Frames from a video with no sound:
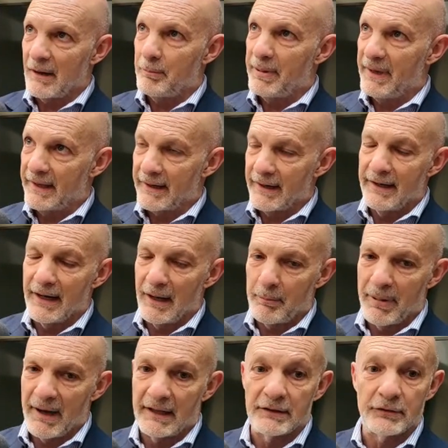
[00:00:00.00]
per
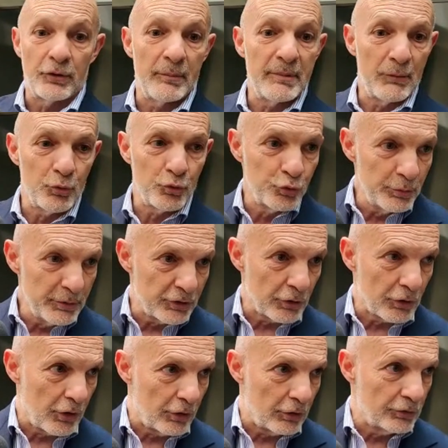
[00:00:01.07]
l'appalto. Abbiamo subito
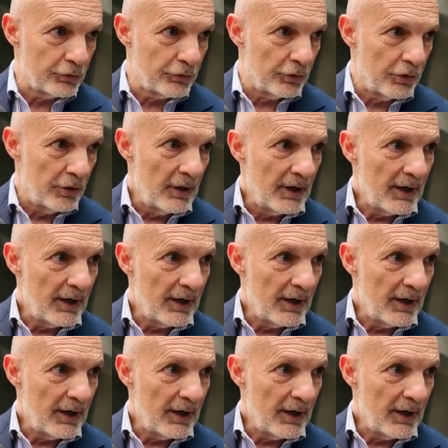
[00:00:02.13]
colto